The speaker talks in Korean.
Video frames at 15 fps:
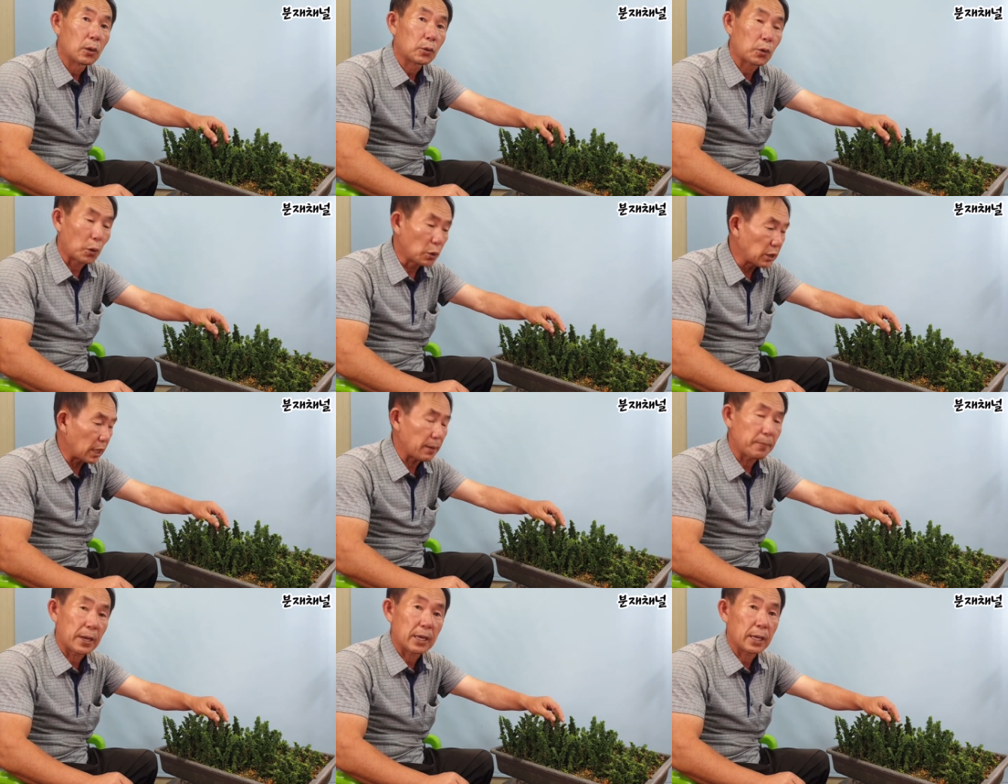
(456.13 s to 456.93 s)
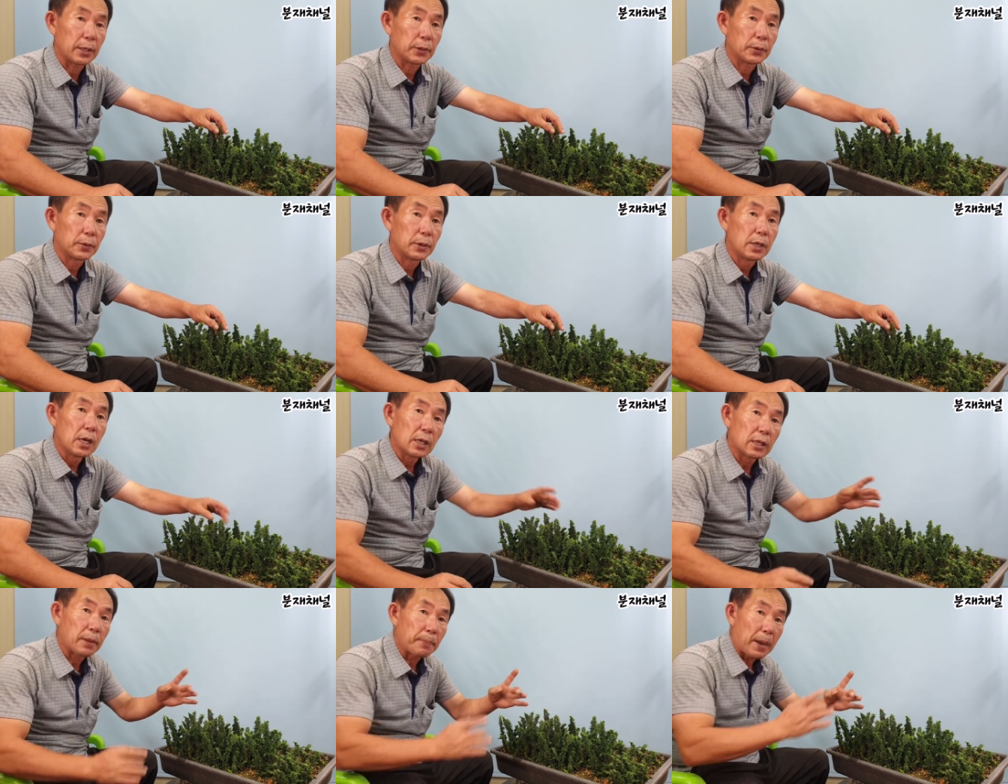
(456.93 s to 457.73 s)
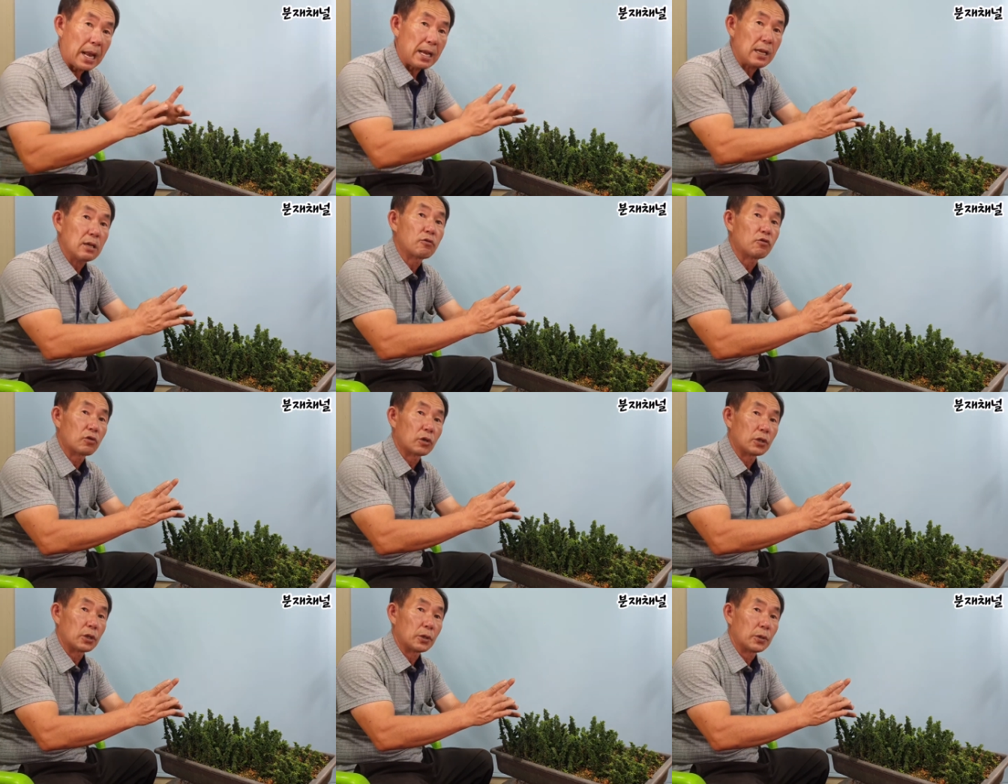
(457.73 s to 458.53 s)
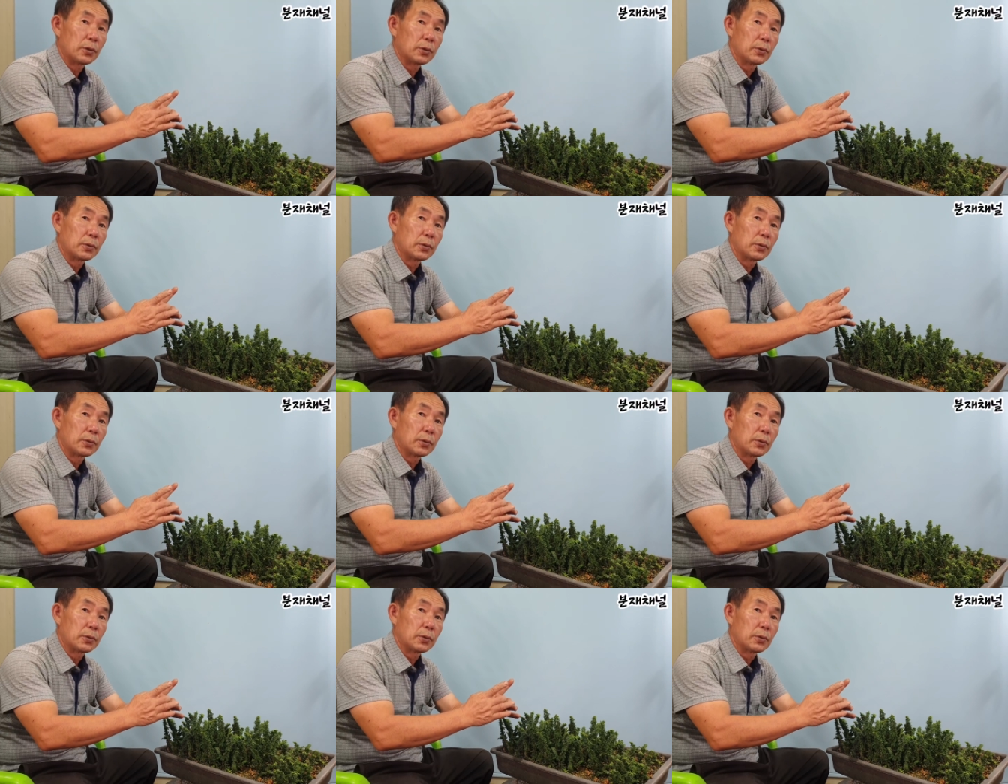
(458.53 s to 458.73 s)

굉장히 빨라요. 그래서 빨리 굵어져요.